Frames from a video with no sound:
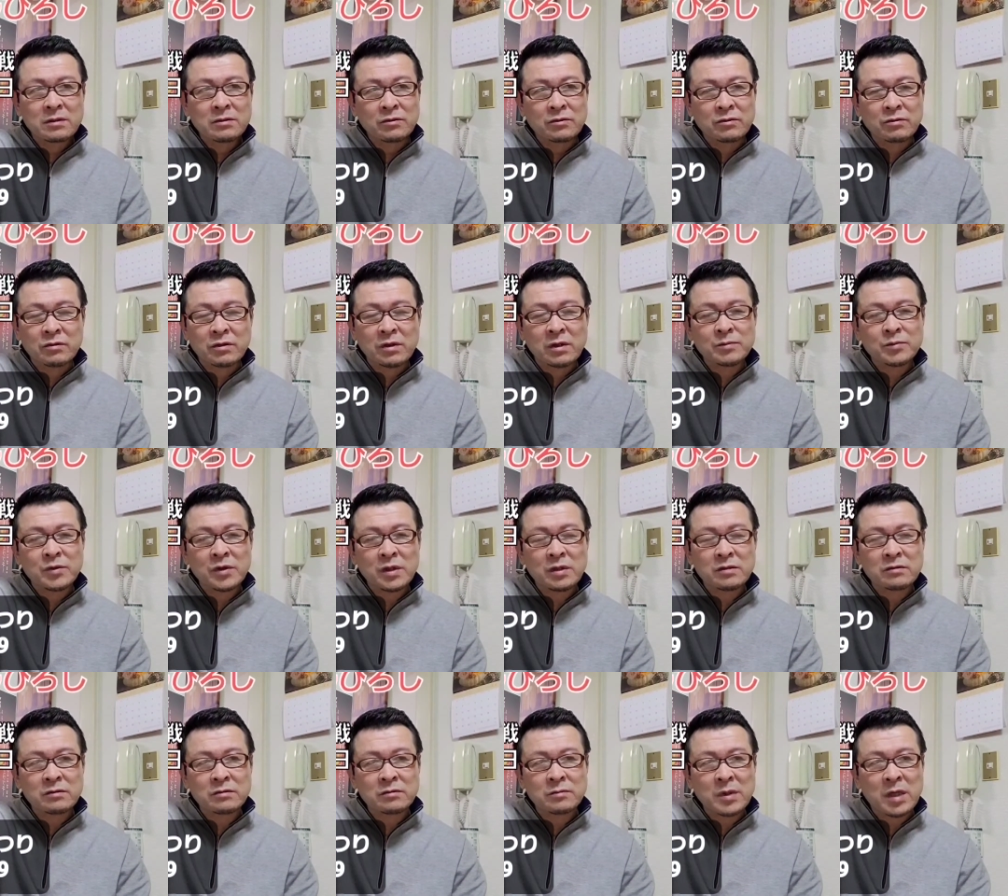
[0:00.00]
ちょっとぐらい
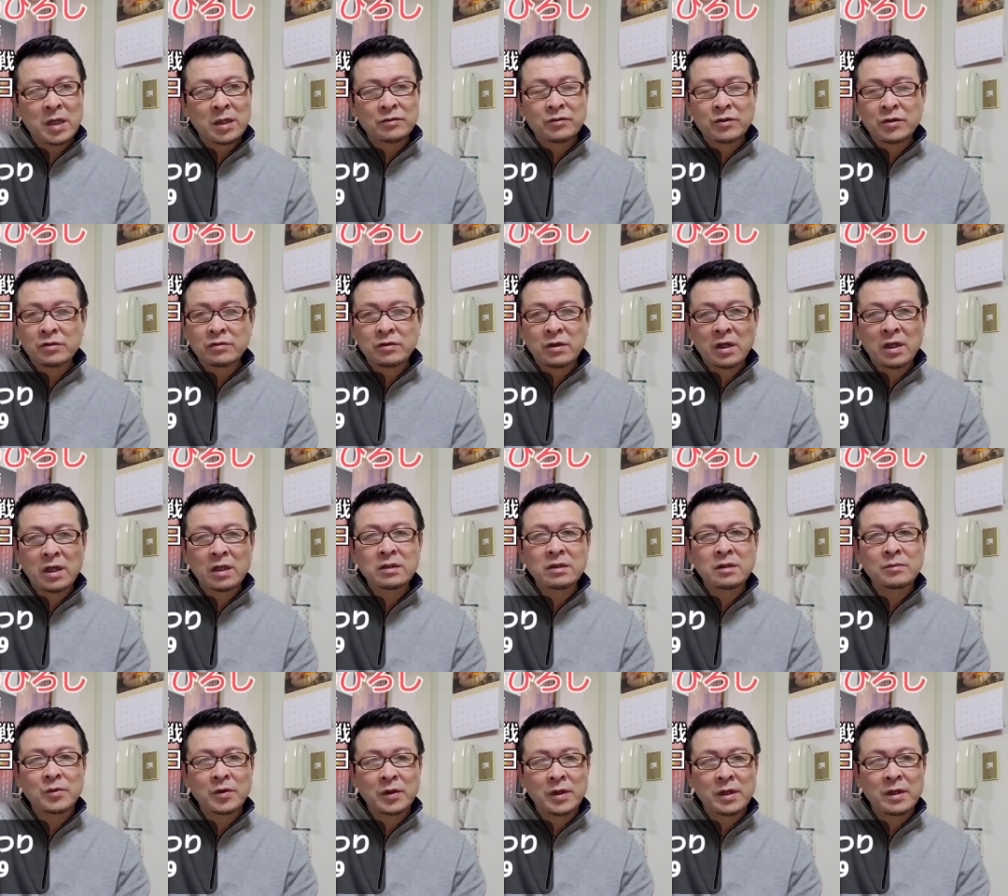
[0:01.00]
ブランク、まあ、半年ぐらいあっ
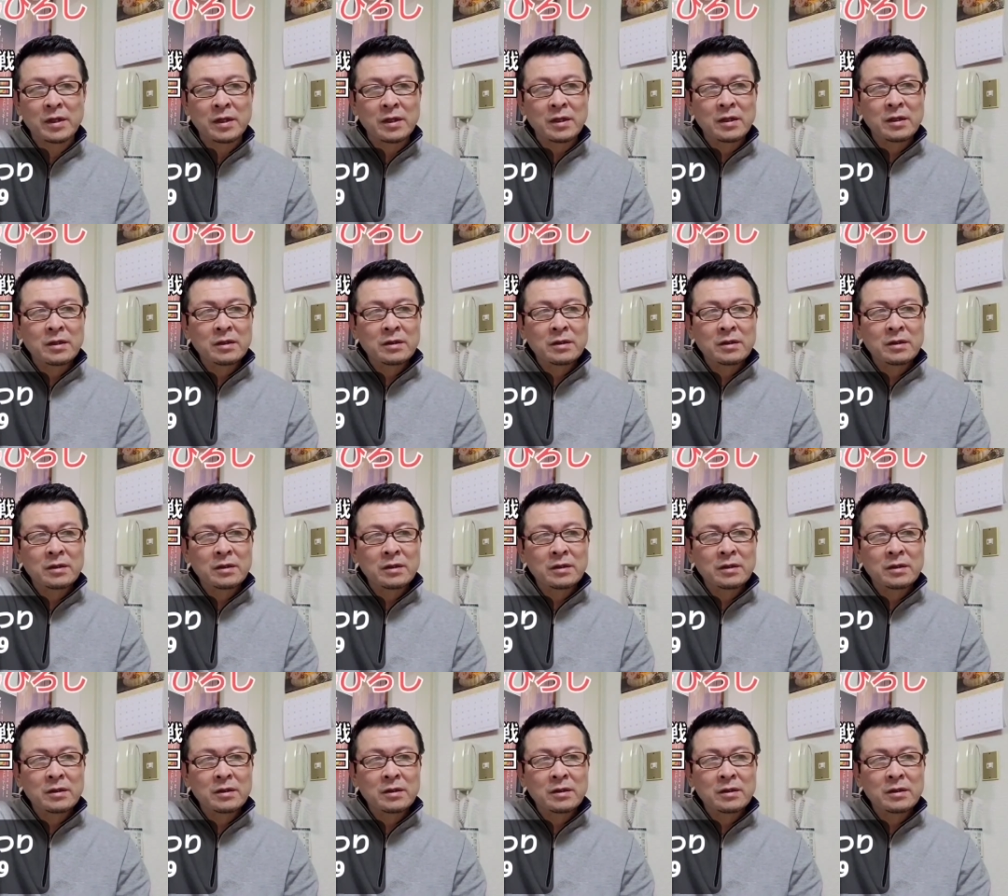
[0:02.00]
てもね、